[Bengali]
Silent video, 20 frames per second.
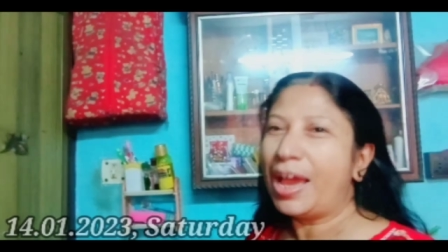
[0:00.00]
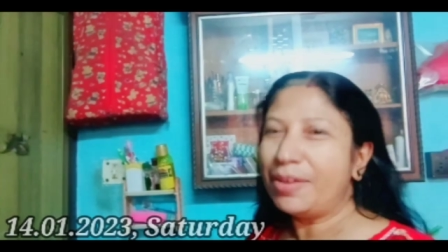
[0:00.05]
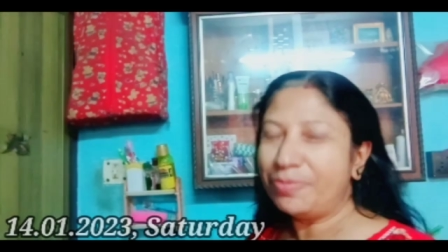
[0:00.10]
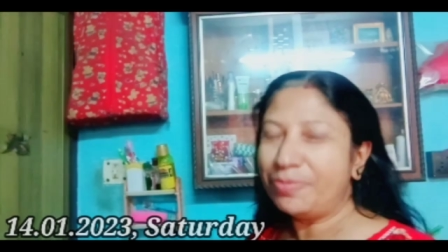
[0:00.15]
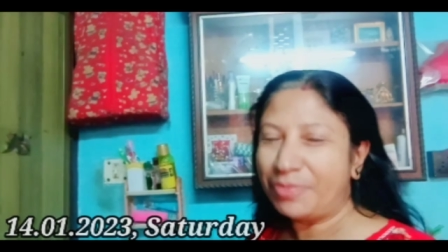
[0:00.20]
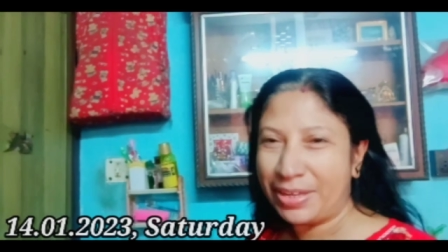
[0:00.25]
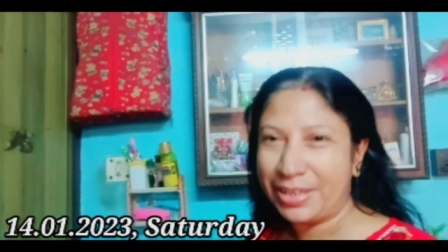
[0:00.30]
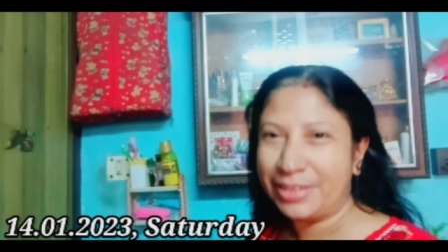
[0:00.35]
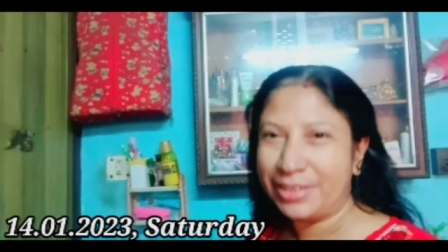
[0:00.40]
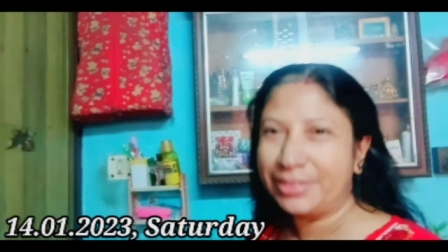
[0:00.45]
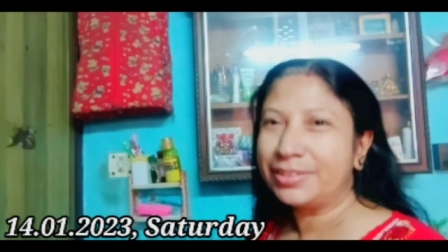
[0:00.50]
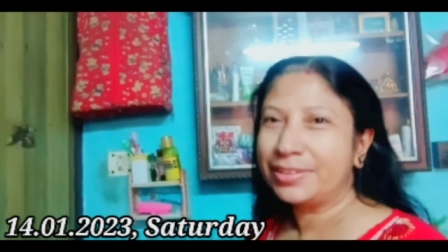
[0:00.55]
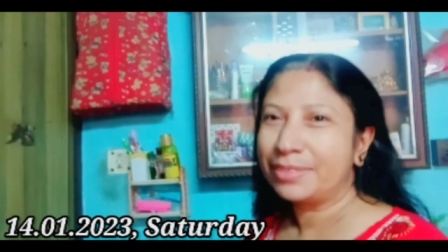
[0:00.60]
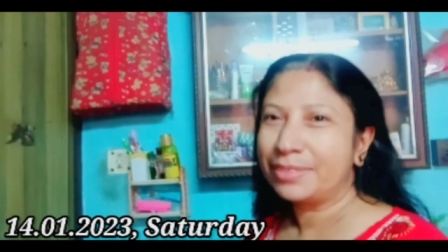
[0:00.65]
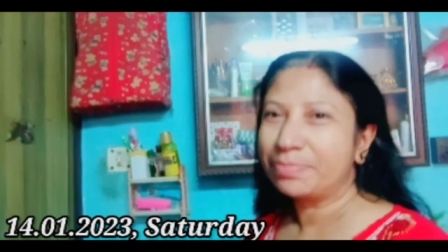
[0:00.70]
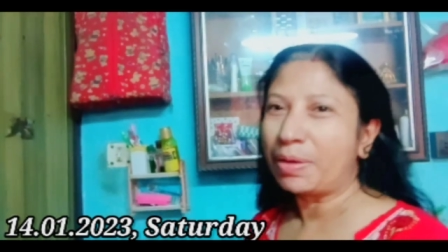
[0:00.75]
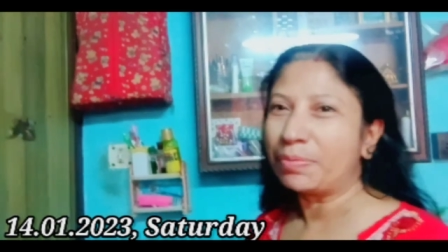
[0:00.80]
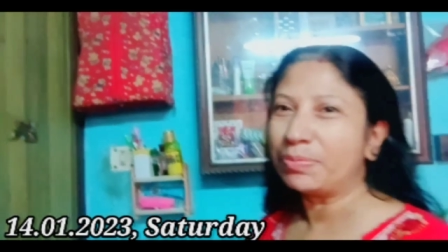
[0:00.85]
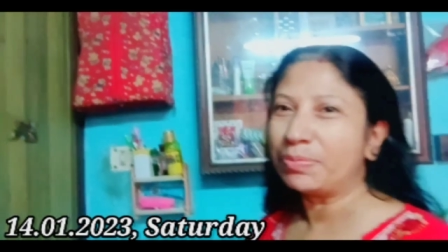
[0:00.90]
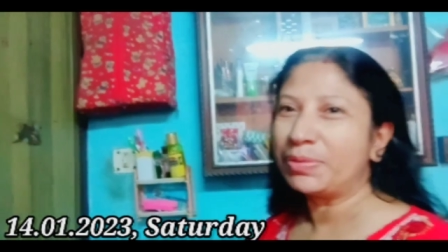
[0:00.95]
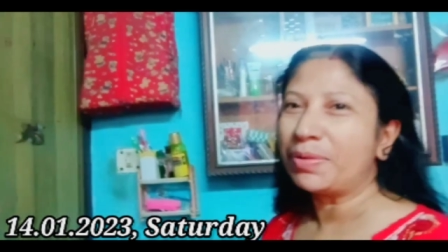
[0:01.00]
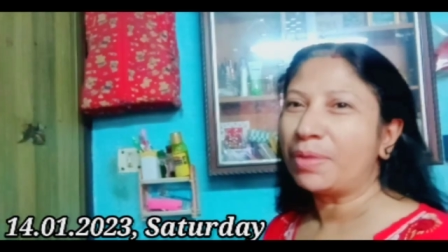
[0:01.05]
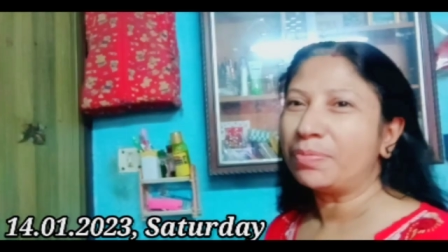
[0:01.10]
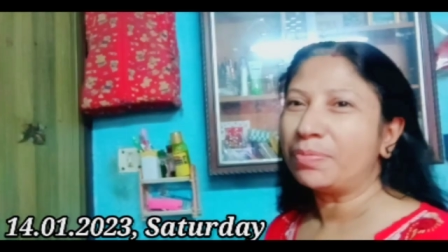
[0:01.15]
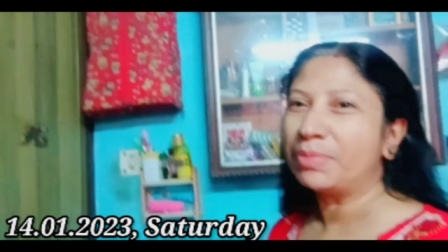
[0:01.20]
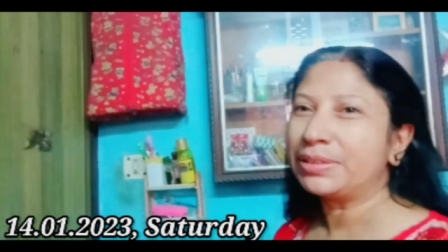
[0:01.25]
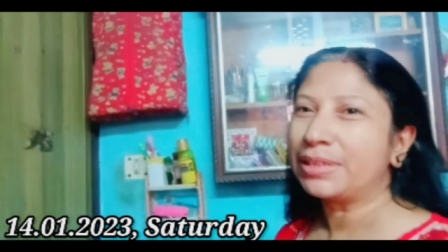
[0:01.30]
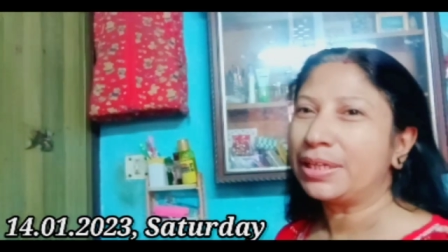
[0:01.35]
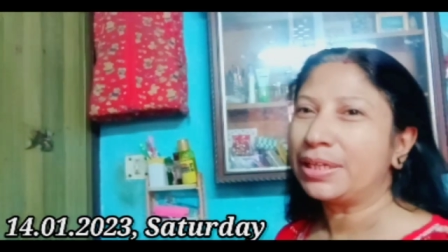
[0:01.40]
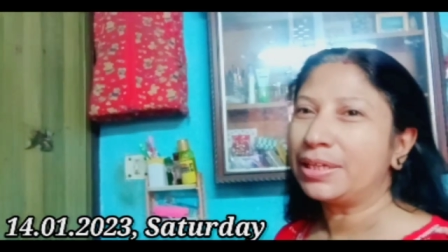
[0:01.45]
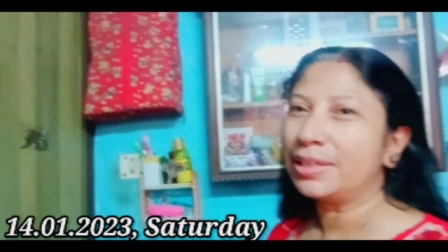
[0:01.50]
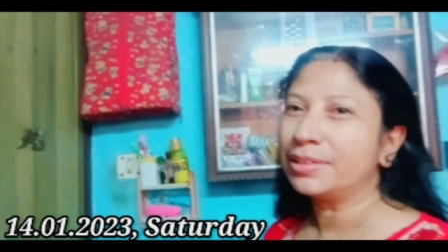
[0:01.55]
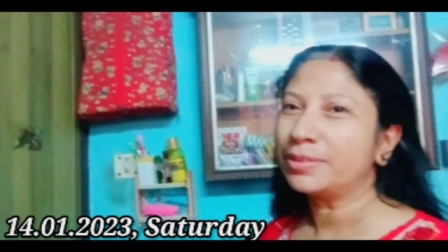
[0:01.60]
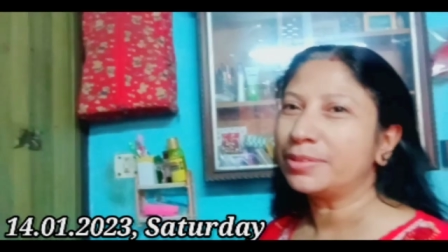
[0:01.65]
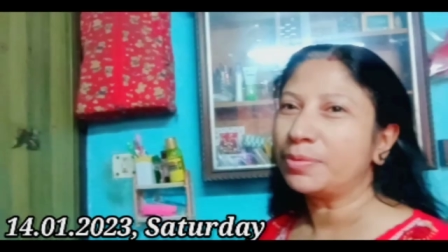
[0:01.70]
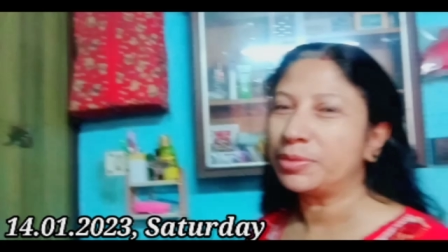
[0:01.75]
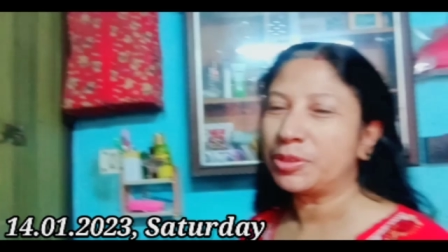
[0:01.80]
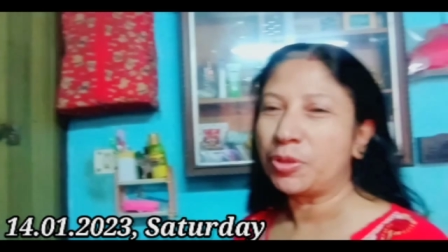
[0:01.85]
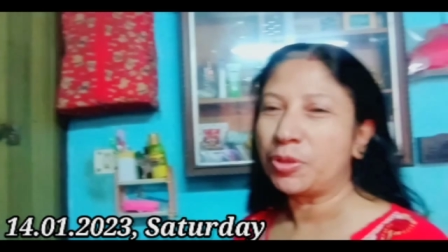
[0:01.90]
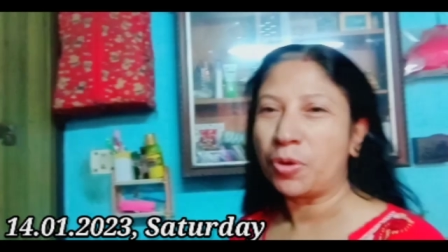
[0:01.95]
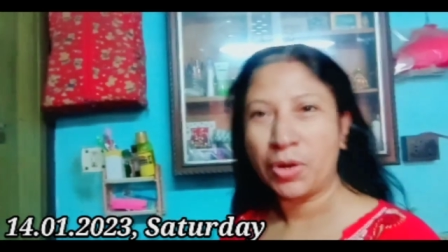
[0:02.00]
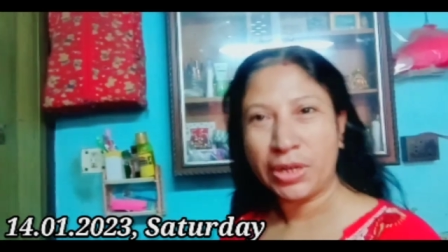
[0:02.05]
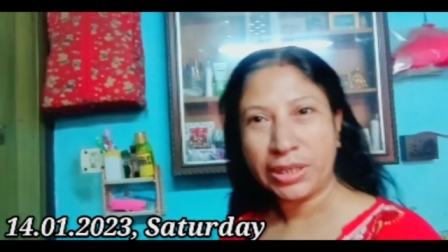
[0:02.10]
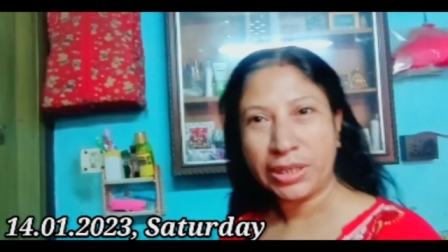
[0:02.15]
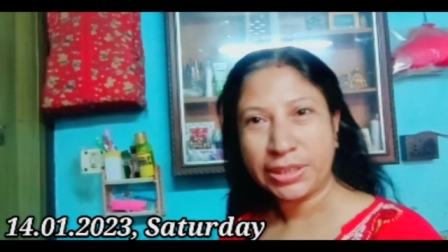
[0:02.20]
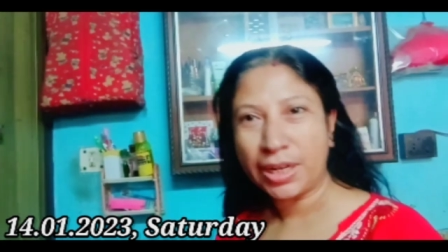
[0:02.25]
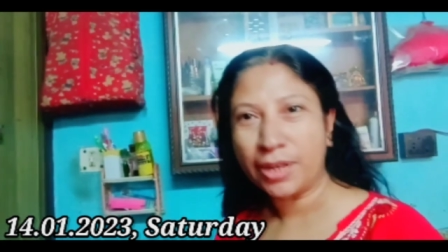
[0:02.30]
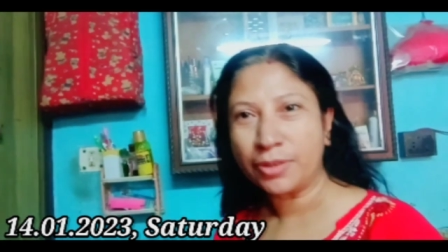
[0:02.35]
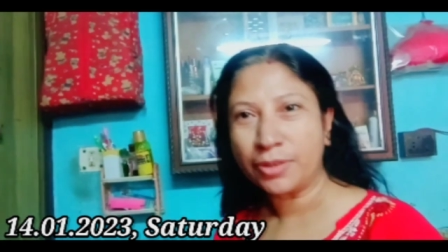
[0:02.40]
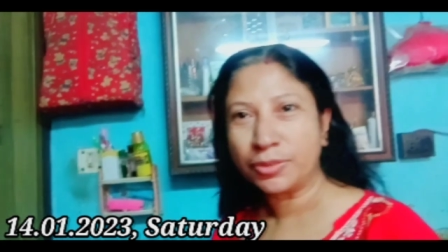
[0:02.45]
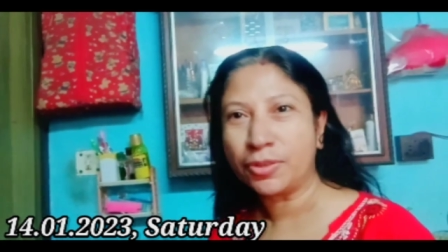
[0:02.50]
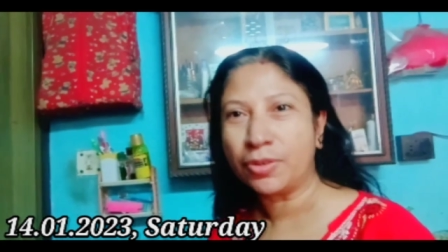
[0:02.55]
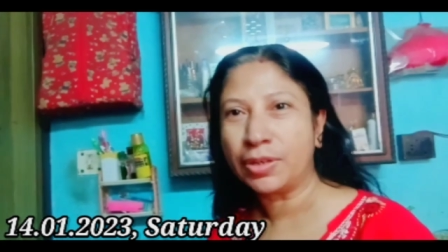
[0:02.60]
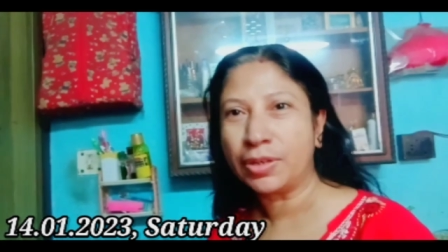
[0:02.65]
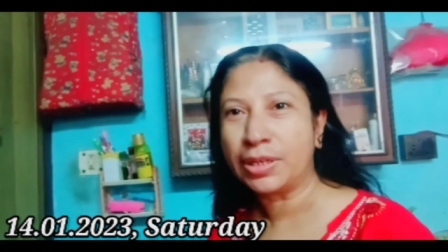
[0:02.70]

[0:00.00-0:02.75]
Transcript: ফ্রেন্ডস পাপড়ি ভাবনা চ্যানেলে তোমাদের অনেক স্বাগত